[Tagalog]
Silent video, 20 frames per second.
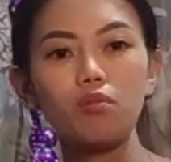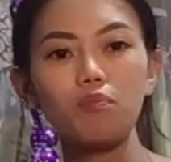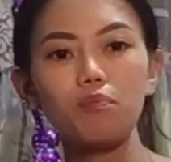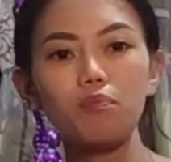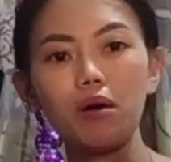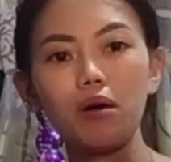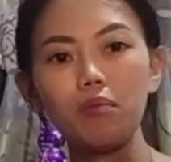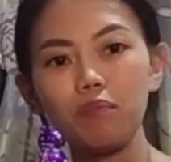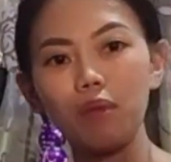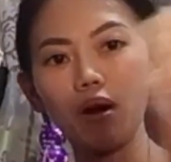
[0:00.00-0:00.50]
pang
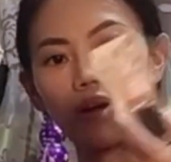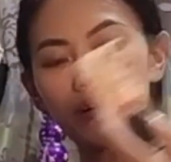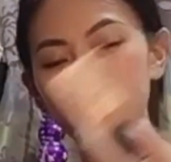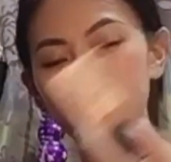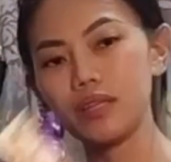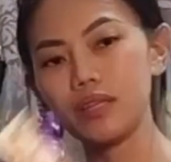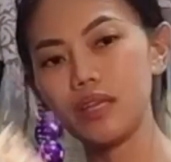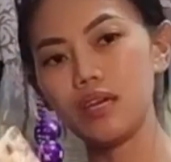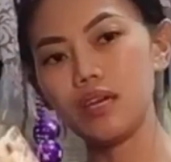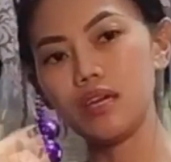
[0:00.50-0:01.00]

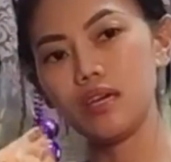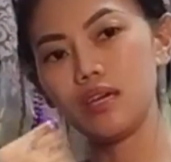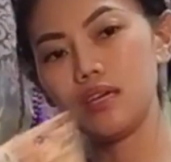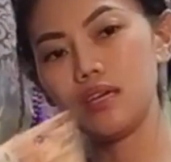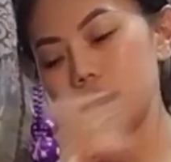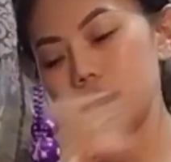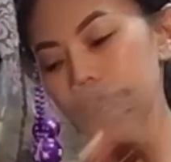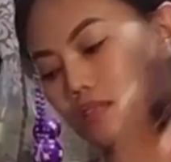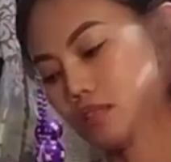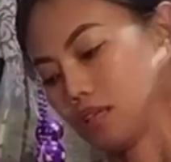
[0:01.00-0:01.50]
party
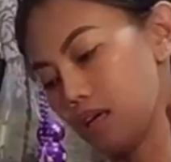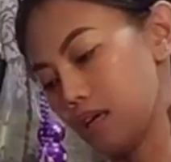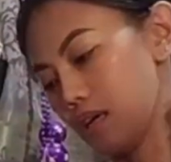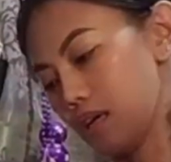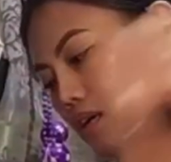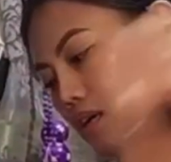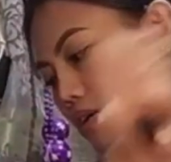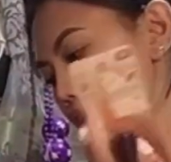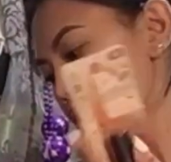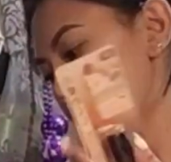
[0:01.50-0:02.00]

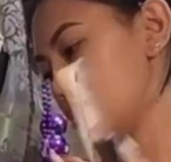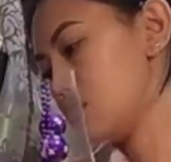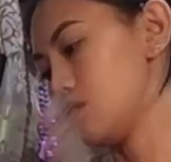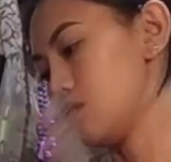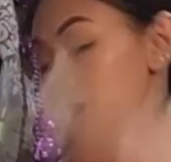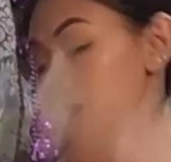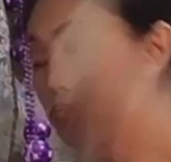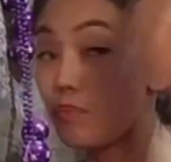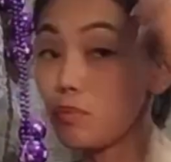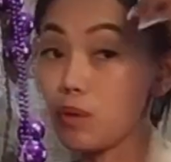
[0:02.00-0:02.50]
na ay
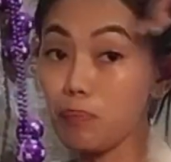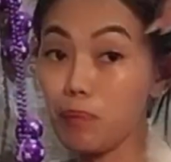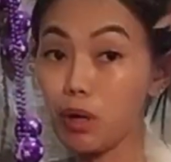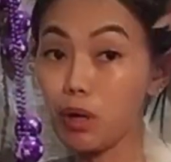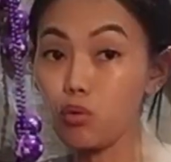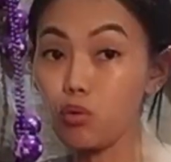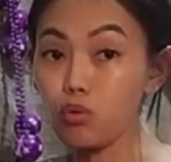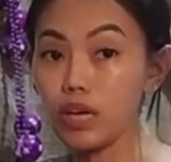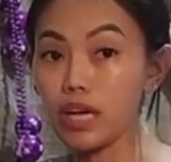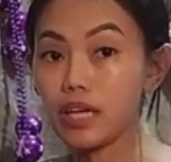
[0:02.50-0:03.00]

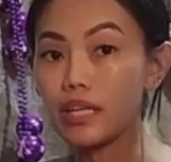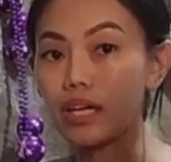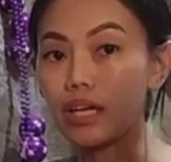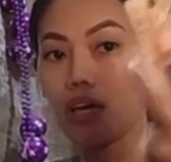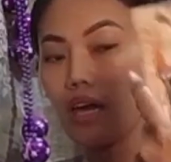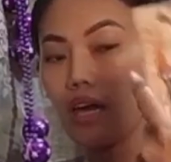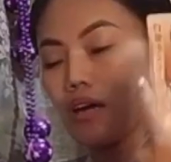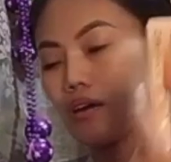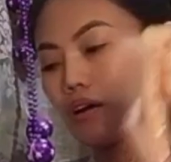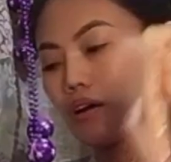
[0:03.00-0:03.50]
pagkulay ng
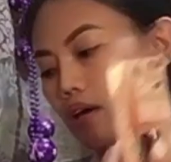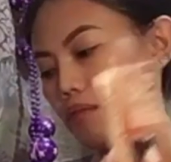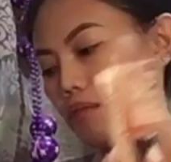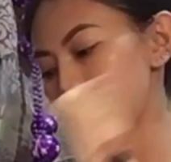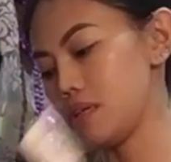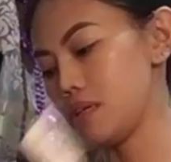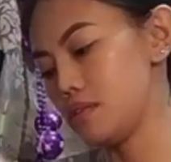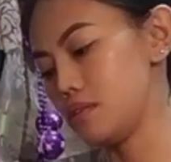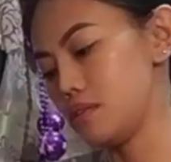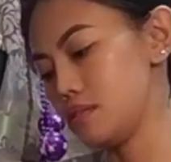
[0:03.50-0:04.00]
hair I
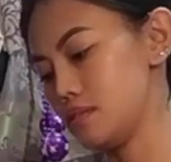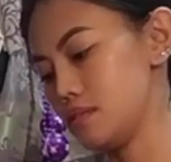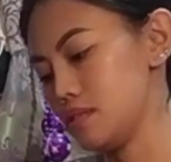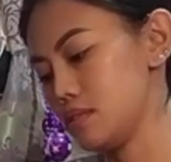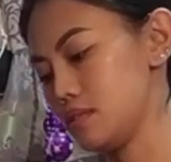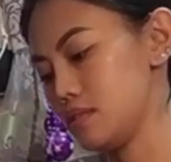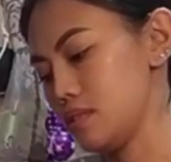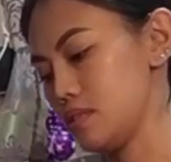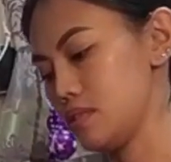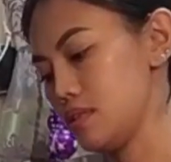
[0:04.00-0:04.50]
mean
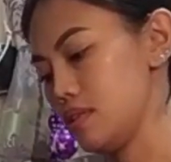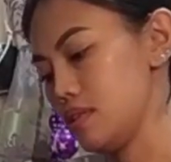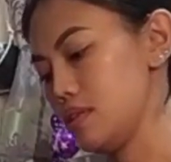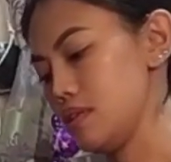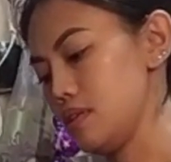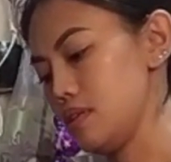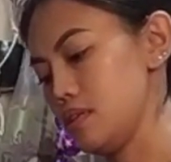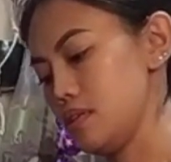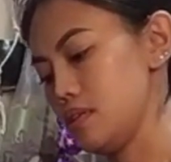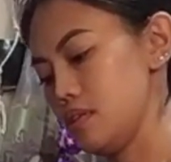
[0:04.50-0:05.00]

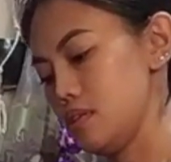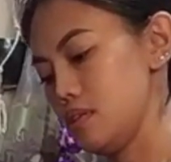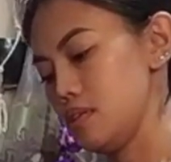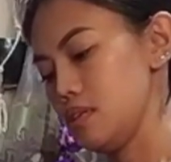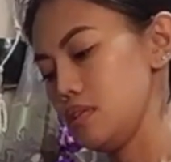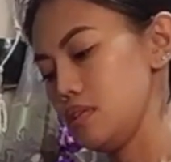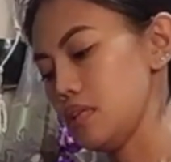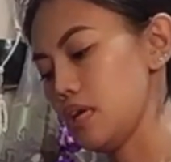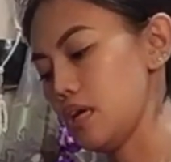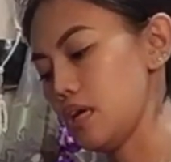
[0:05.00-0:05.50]

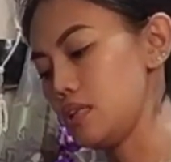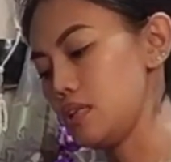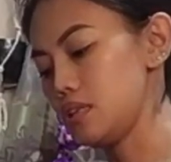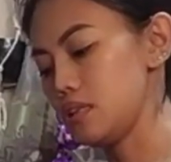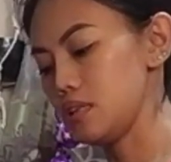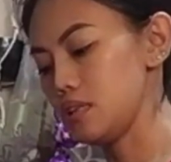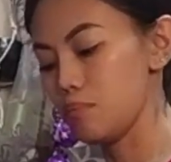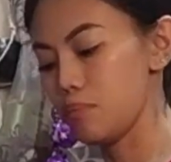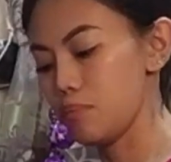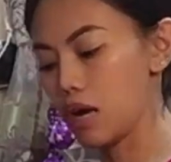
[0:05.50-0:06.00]
na
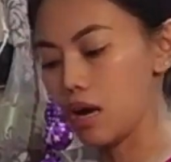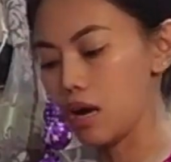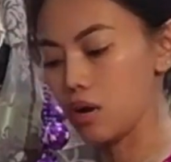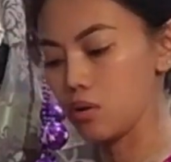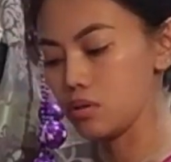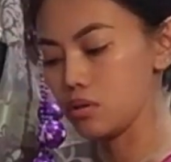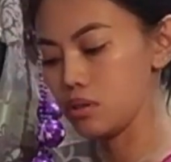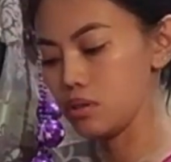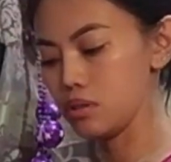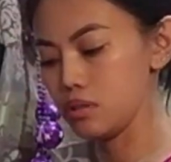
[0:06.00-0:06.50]

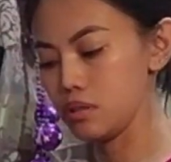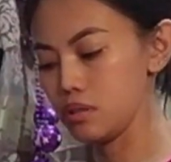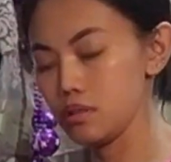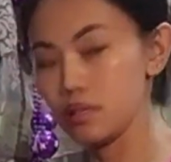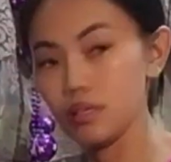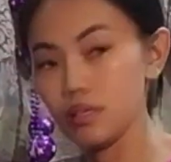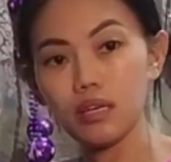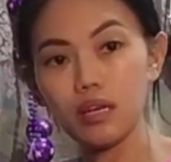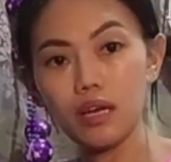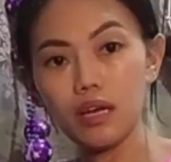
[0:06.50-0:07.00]
brown
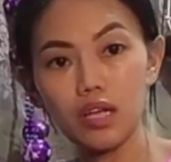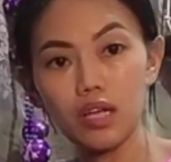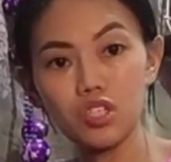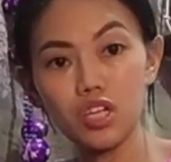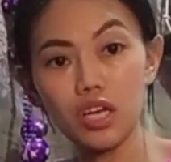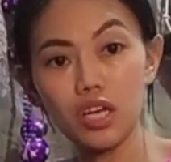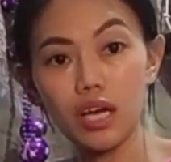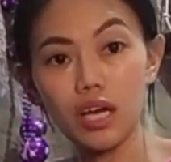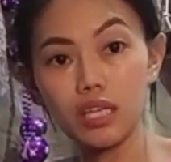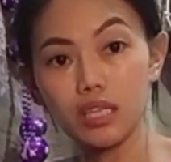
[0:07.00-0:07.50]
at
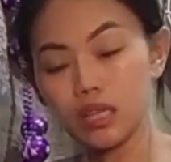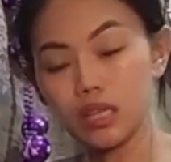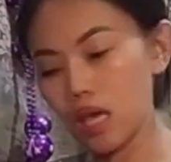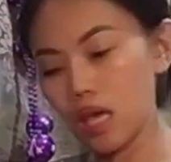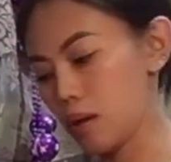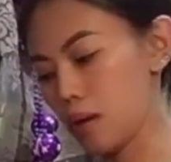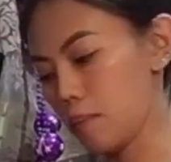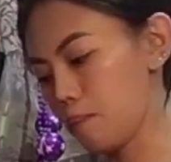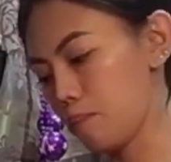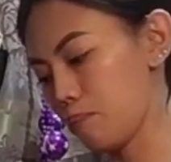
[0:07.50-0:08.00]
saka
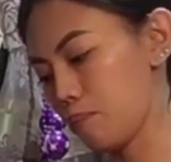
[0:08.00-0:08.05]
itim